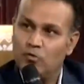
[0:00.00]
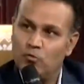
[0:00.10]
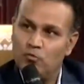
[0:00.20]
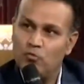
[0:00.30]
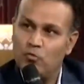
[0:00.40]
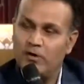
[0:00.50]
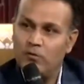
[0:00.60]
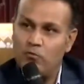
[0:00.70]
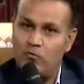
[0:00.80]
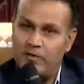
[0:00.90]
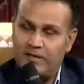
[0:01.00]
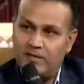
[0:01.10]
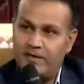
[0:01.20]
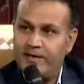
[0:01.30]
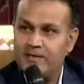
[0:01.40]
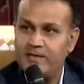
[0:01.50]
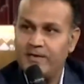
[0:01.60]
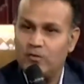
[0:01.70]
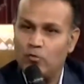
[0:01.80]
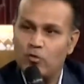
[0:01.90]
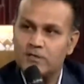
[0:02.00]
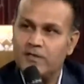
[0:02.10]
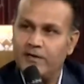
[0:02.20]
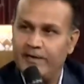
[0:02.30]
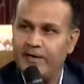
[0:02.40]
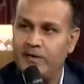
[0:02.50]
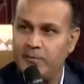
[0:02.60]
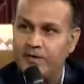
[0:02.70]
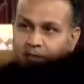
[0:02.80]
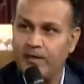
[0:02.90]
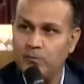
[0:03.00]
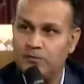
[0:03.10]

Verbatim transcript: तो उनको अगर वो वहाँ तक लेके जाएंगे तो और ज़्यादा एंटरटेनमेंट देंगे